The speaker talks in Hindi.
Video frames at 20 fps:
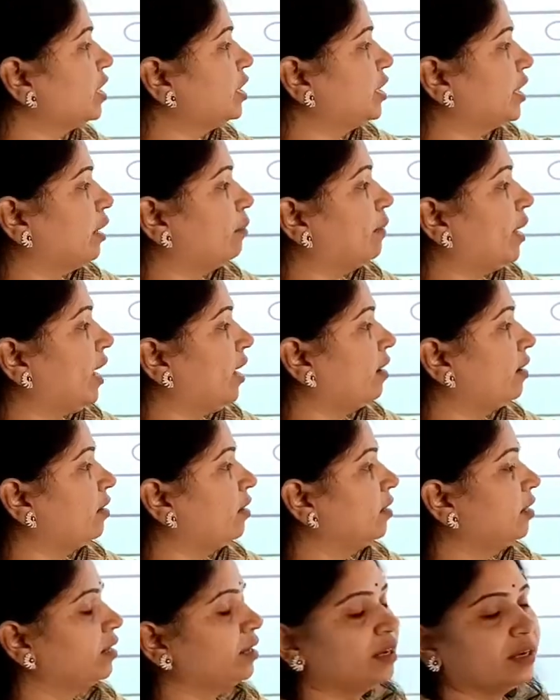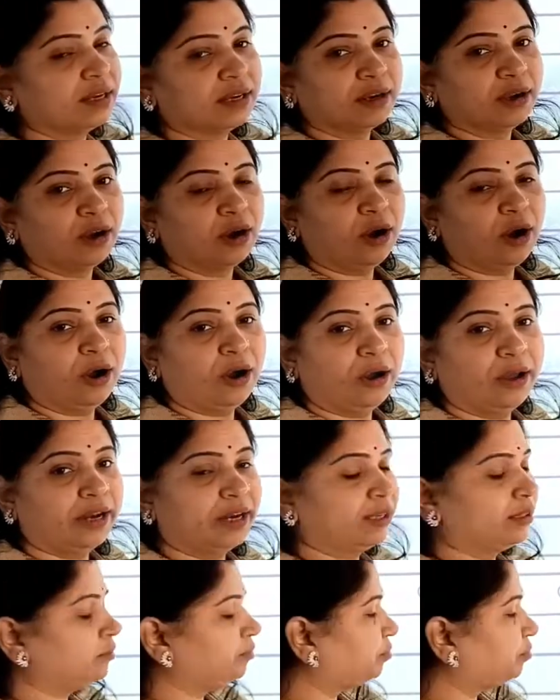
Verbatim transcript: क्षमा और